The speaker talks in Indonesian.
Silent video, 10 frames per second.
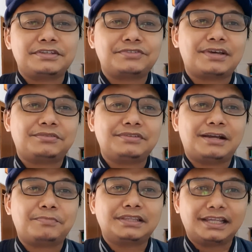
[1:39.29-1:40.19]
sesuatu
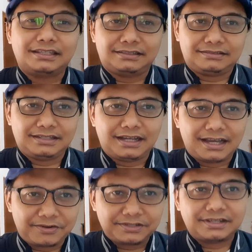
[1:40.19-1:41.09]
yang penting yang
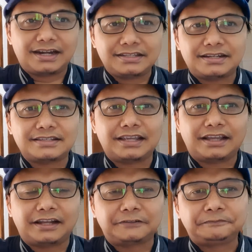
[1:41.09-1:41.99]
harus segera diselesaikan.